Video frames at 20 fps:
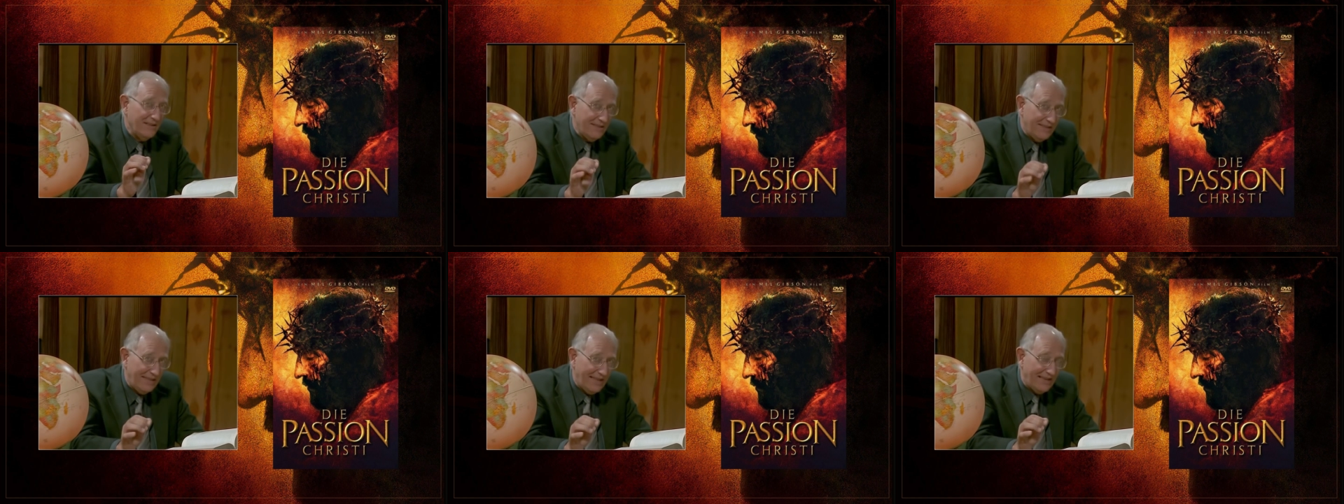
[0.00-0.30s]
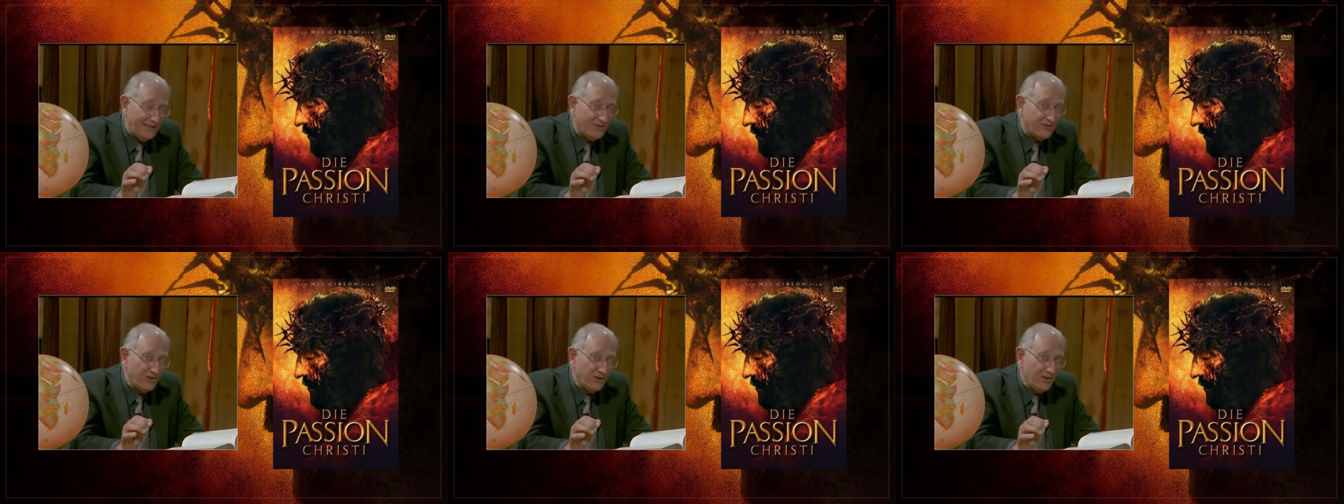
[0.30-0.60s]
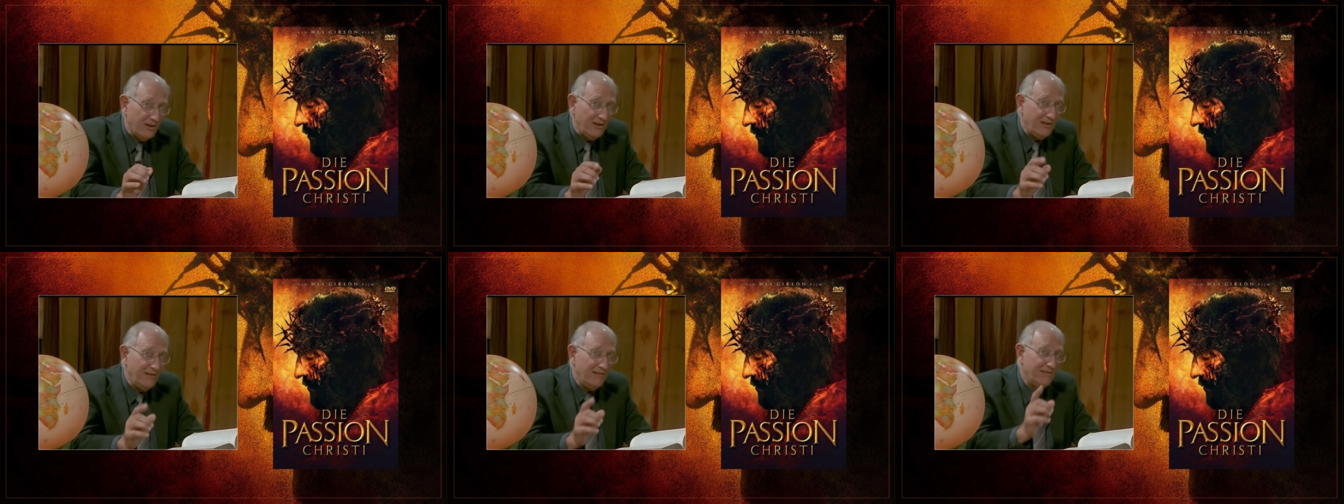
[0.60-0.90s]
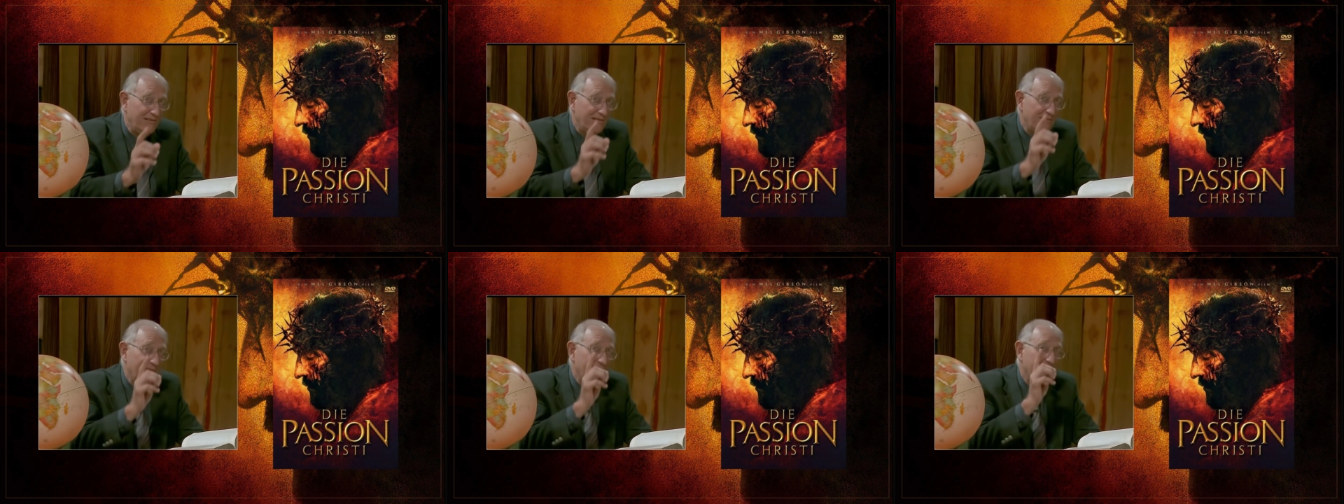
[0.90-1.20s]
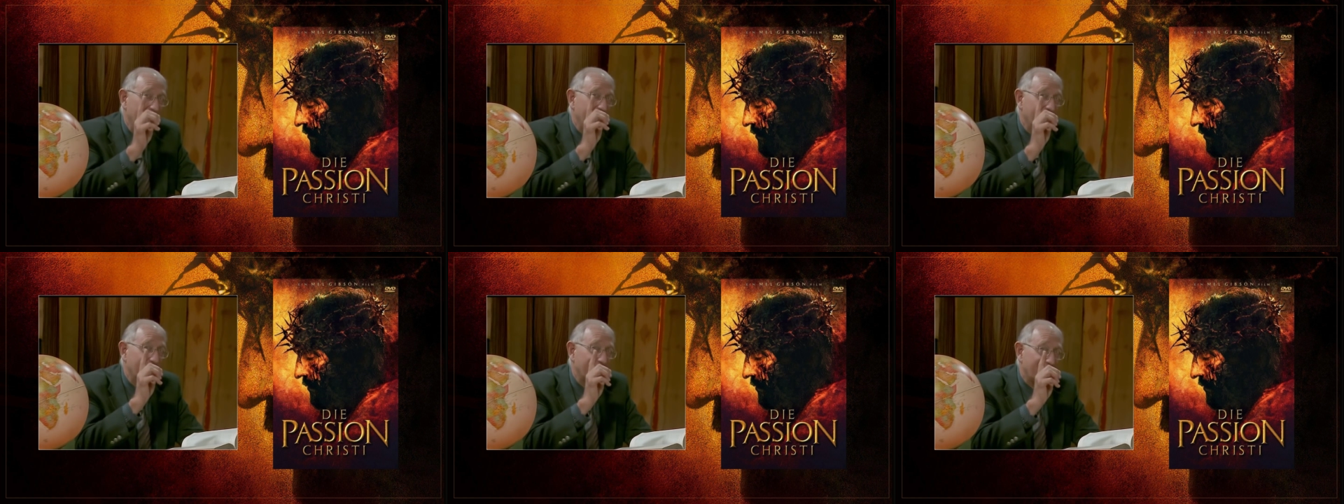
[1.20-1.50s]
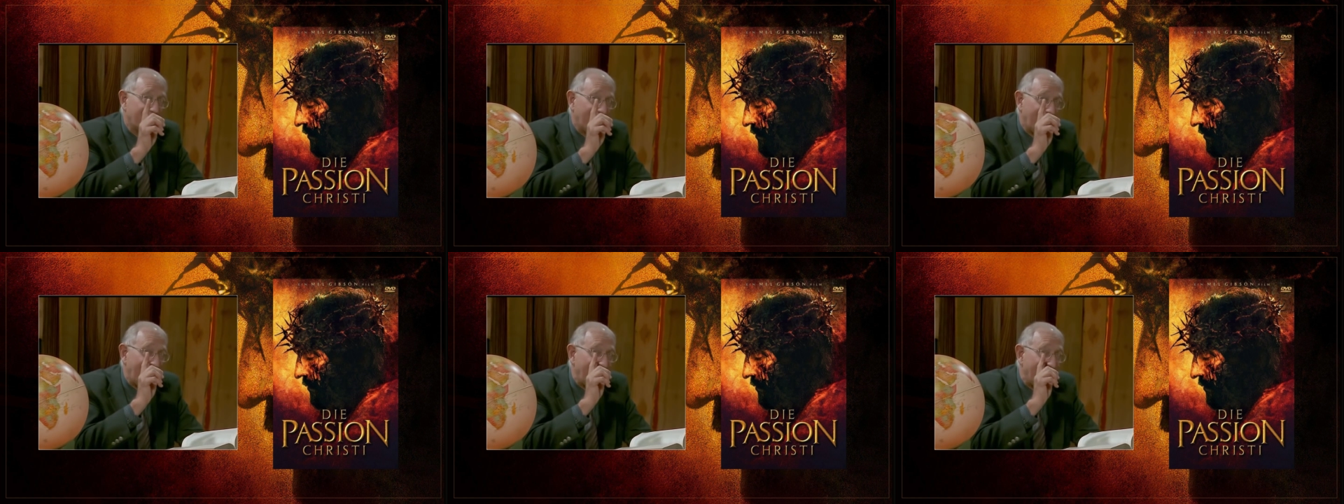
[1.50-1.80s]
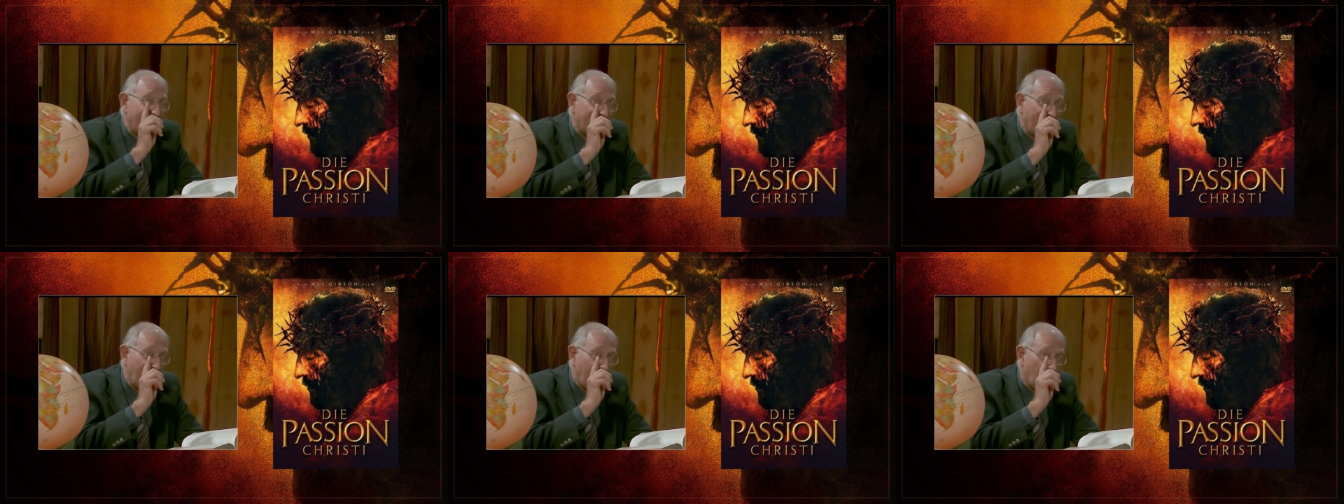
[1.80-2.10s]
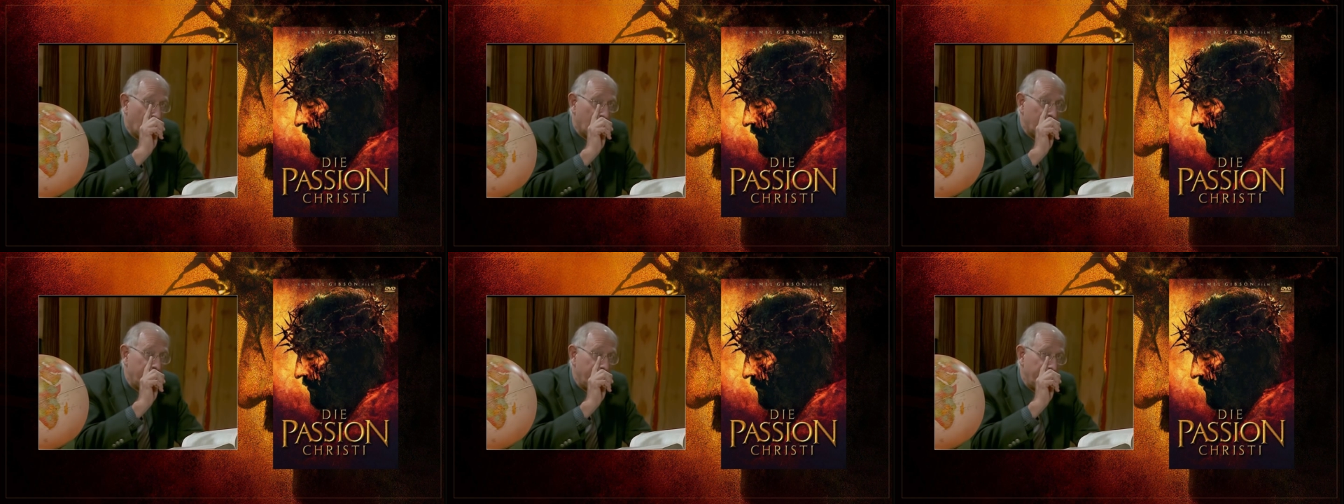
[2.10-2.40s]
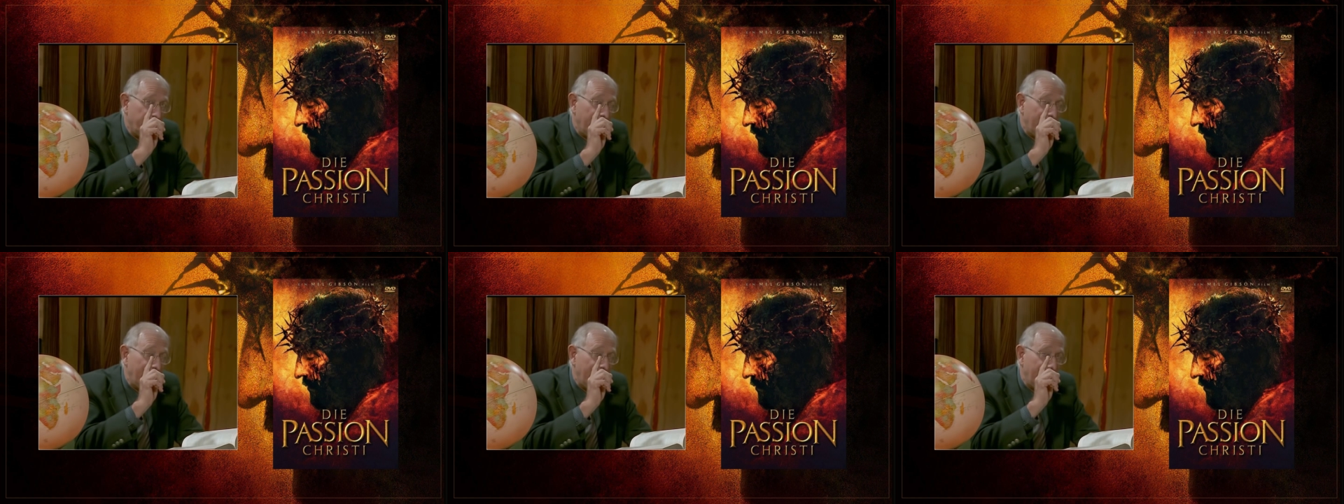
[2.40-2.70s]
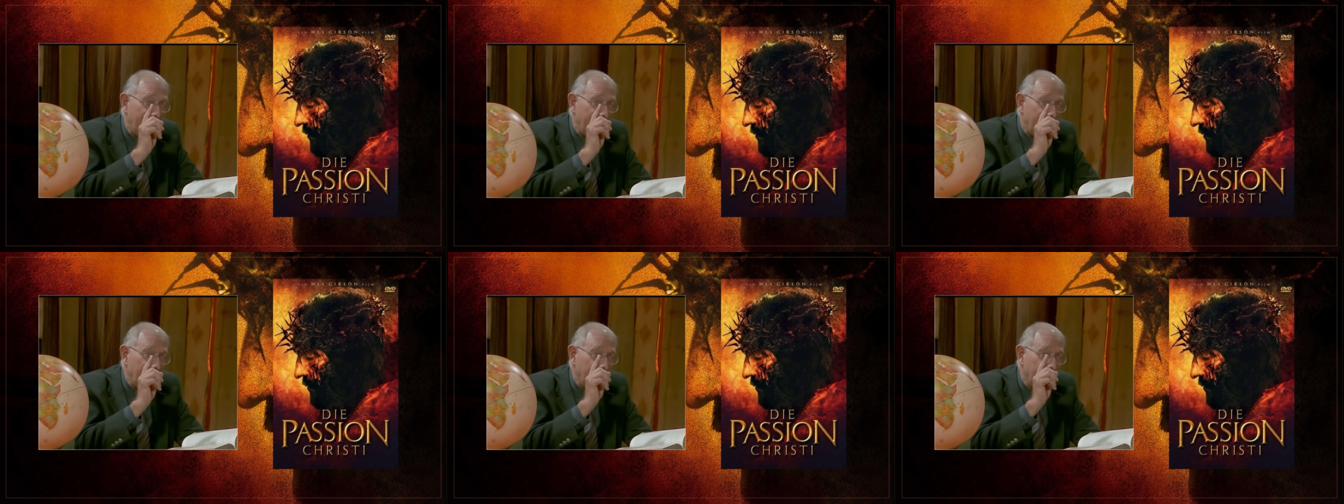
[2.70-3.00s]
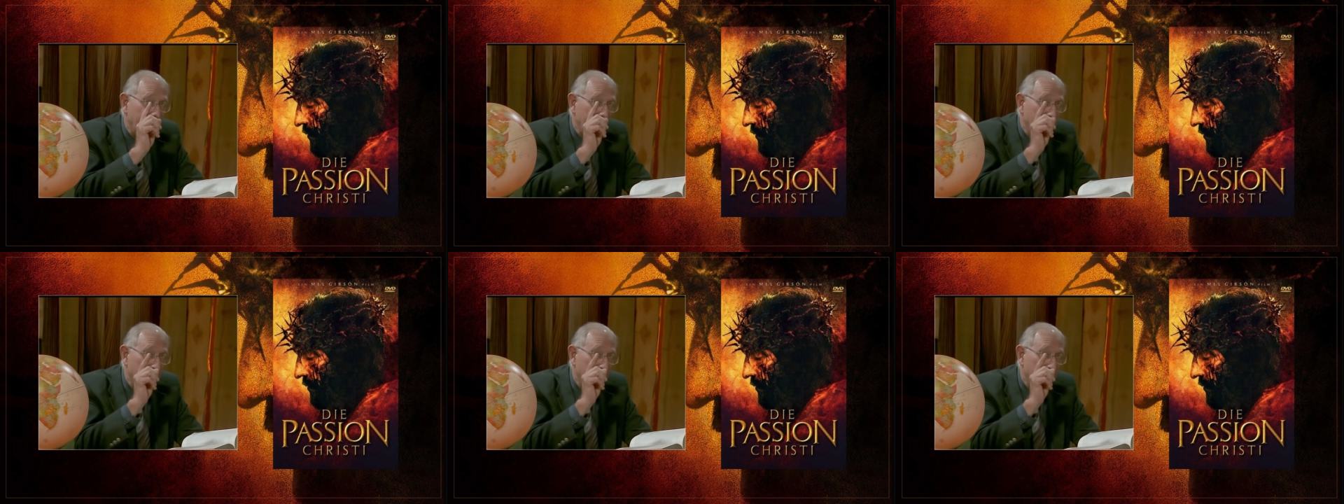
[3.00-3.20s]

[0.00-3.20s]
Der soll das rechte Auge verlieren